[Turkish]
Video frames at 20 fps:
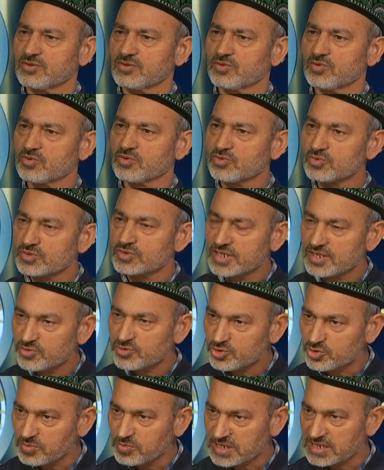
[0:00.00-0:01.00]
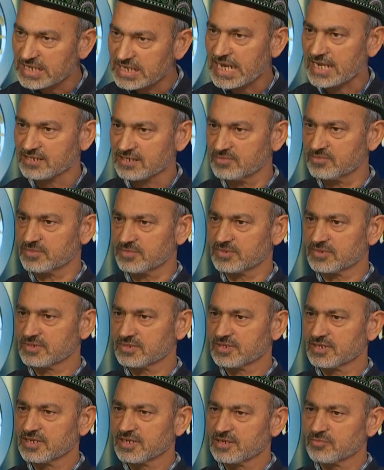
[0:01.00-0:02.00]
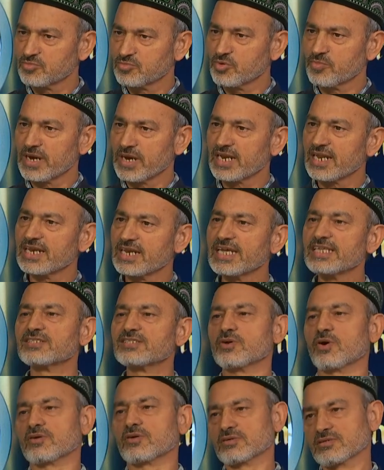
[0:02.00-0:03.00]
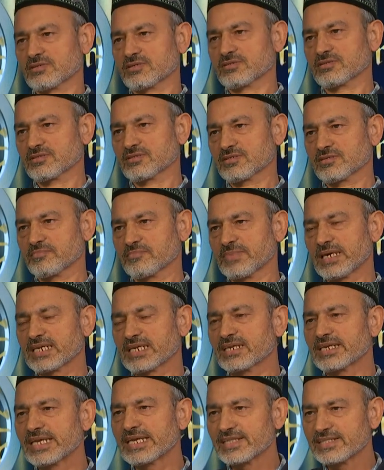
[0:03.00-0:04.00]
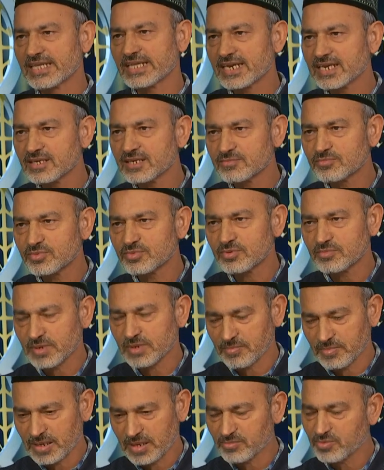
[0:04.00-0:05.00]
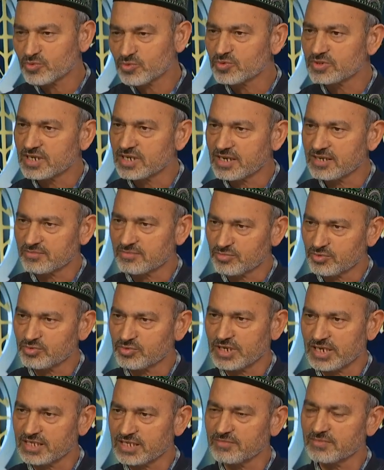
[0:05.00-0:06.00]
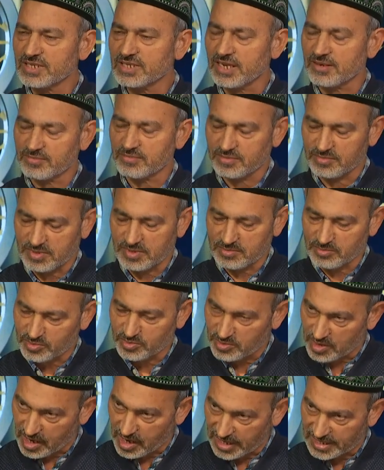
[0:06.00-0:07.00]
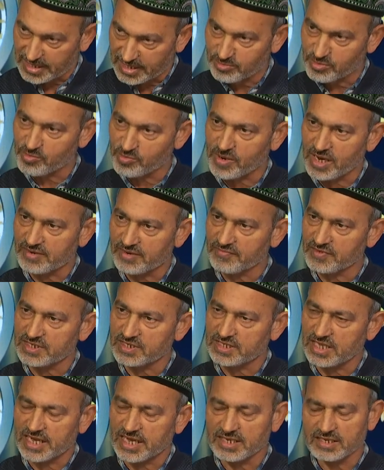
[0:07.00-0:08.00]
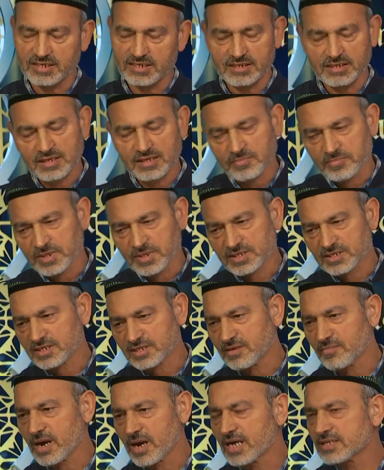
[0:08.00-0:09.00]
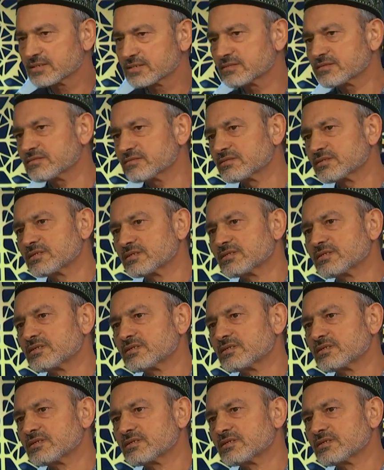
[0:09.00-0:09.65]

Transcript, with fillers: Onun üzerinde düşünmesi lazım. Bu bana ne diyor? Ben neden ben bunu ye, bu yedim de ve bu aldım bu manevi gıdayı Bazen namazın